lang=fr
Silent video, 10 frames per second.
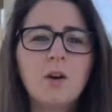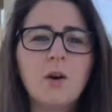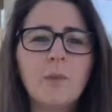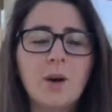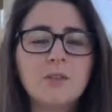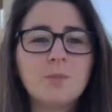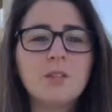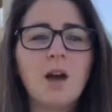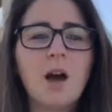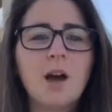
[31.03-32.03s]
Euh, par exemple,
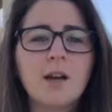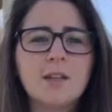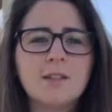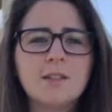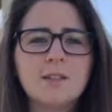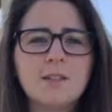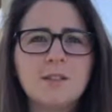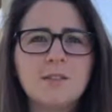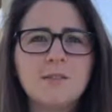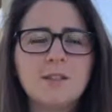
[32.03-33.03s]
il y a
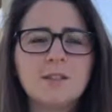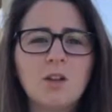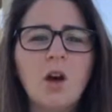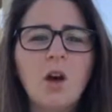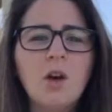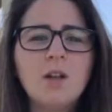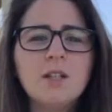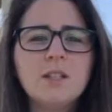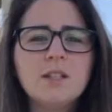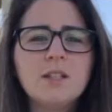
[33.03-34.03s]
Reiki Store
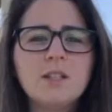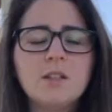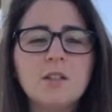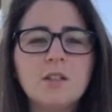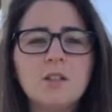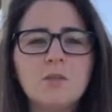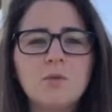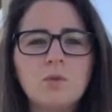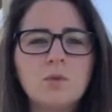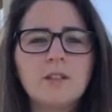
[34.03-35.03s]
qui
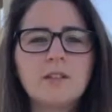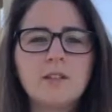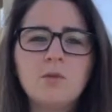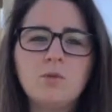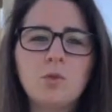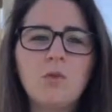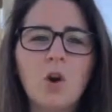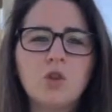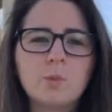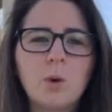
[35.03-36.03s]
vous contactez, il vous trouve
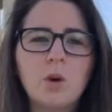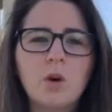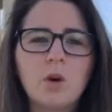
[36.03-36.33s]
un logement.